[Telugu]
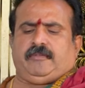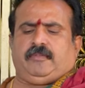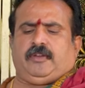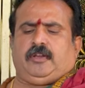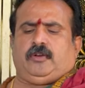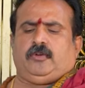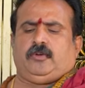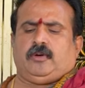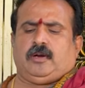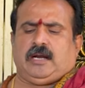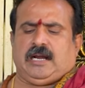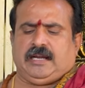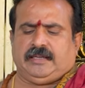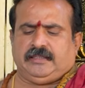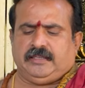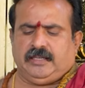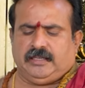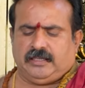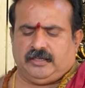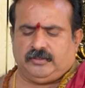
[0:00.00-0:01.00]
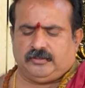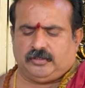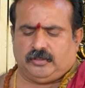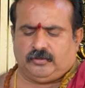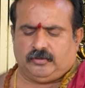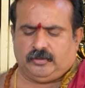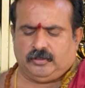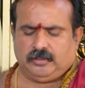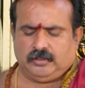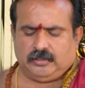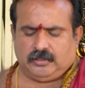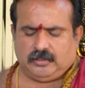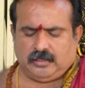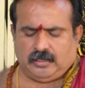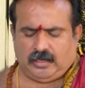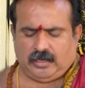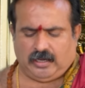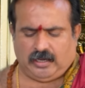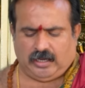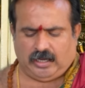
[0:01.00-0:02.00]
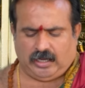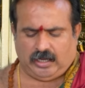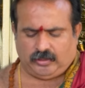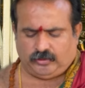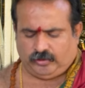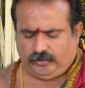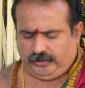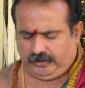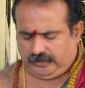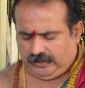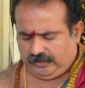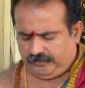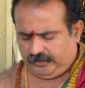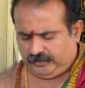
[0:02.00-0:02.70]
వీరు అంగీకరించరు ఆధునిక